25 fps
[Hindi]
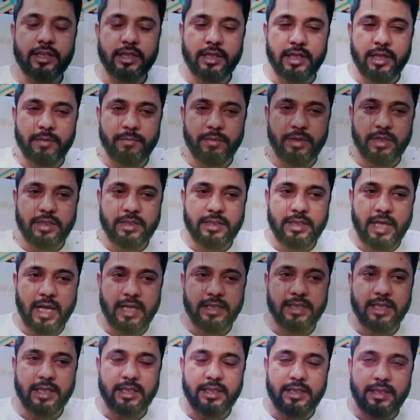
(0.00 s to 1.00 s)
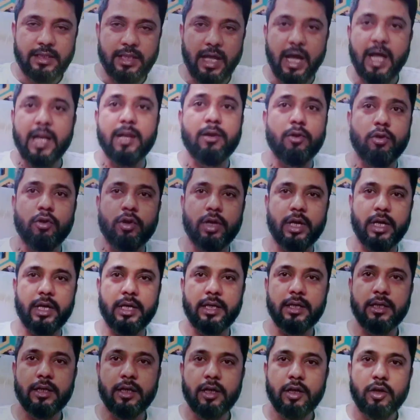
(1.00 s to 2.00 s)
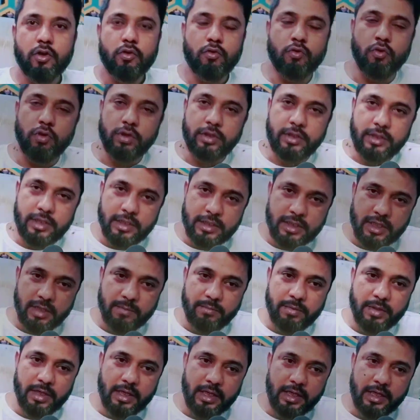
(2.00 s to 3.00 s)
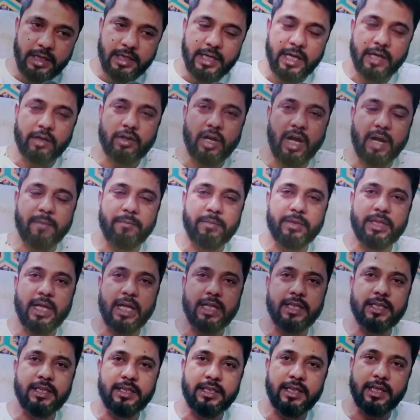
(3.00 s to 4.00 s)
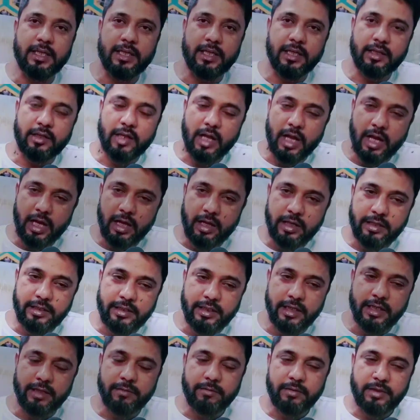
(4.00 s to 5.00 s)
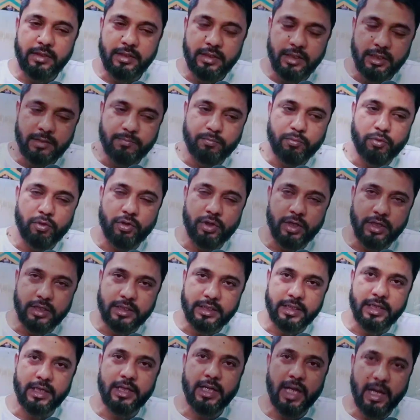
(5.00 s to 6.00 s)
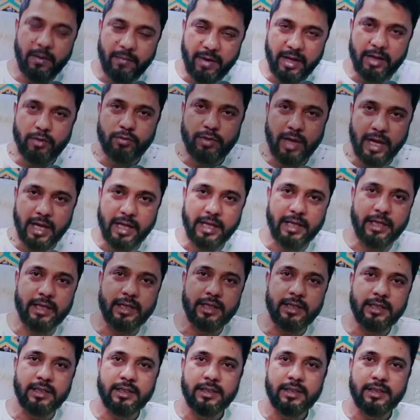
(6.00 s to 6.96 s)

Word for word: जितने भी सियासतदान लोग हैं तो किसी भी लीडर का आप बता दीजिए कि ये इस प्रोटेस्ट के लिए आवाज़ उठाएं